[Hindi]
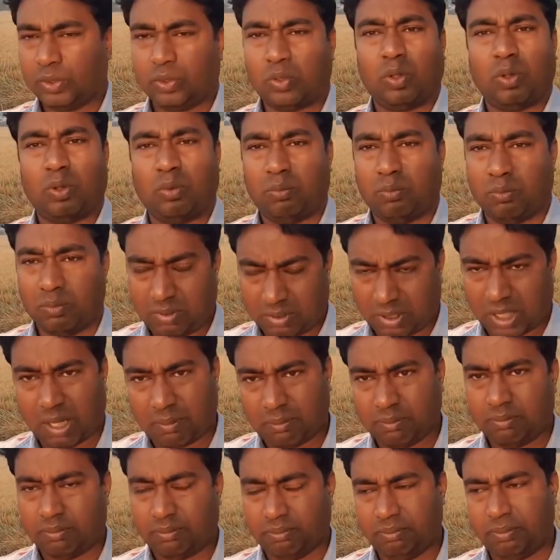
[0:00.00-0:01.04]
तो
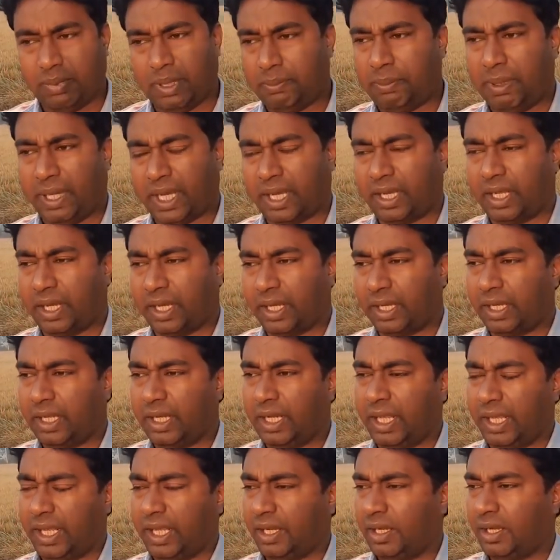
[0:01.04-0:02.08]
हम बेटर करेंगे
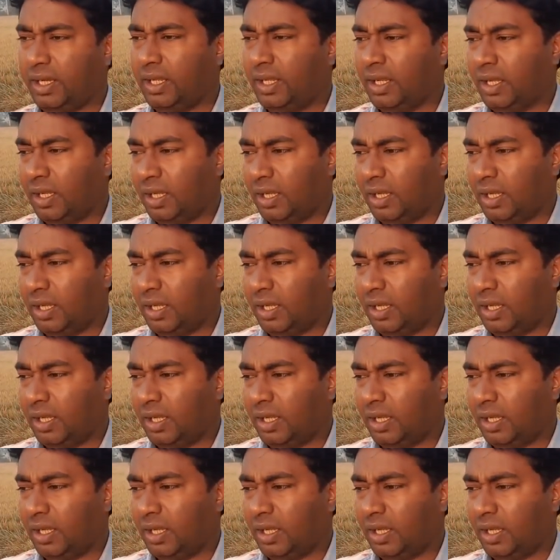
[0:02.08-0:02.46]
लेकिन